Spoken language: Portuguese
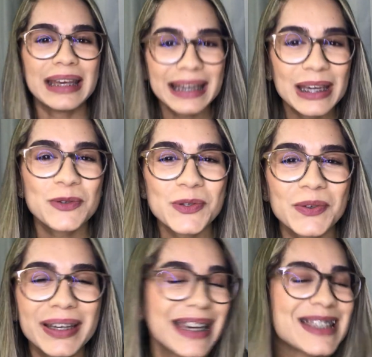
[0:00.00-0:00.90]
Quem eu
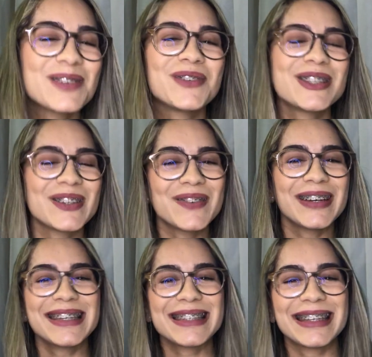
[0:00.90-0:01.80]
sou? Quem é essa pessoa
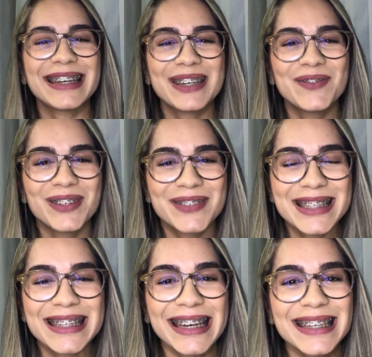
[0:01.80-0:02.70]
aparecendo aqui para
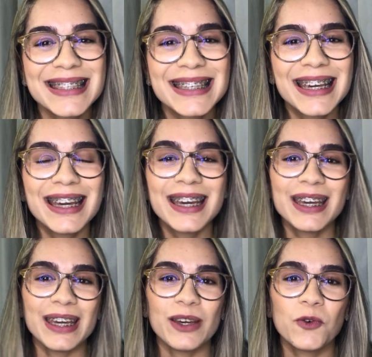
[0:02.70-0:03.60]
vocês?
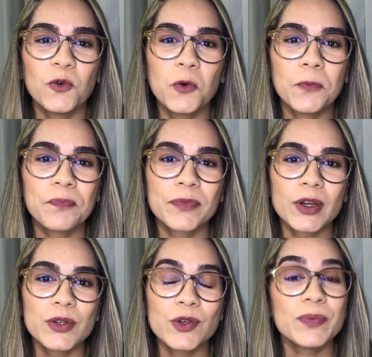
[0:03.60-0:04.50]
Eu
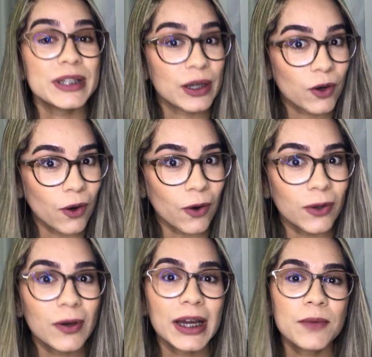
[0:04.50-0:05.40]
sou
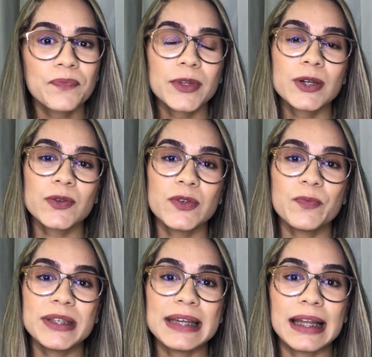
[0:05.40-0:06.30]
psicóloga, Sou
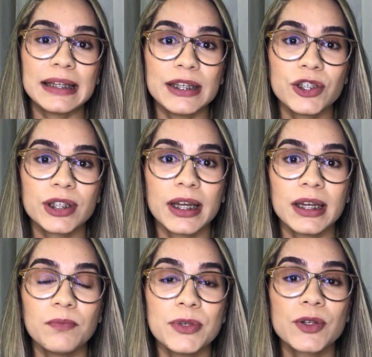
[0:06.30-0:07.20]
especialista
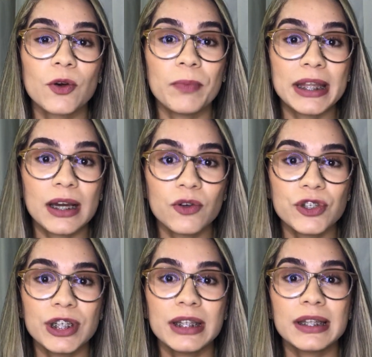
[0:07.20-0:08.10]
em
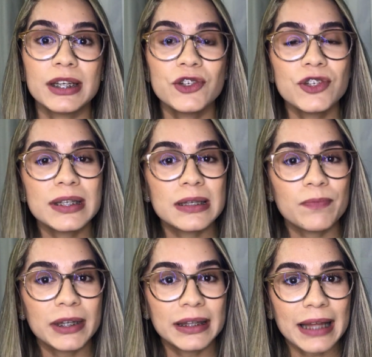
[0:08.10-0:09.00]
psicopedagogia
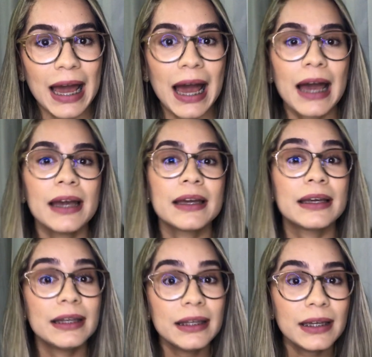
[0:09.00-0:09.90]
transdisciplinar,
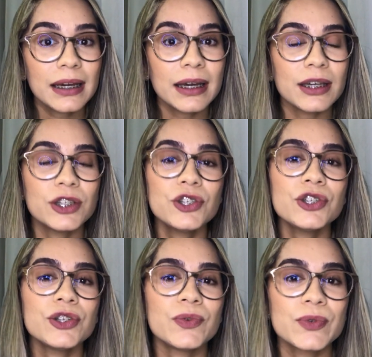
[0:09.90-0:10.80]
clínica,
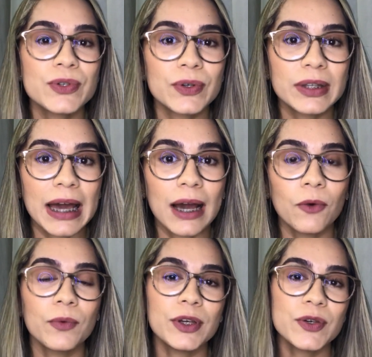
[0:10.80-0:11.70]

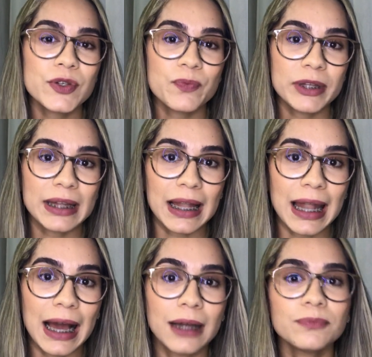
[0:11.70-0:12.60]
institucional e
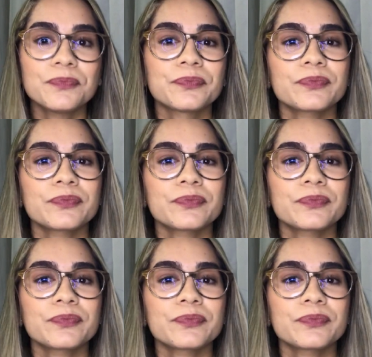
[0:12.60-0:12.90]
hospitalar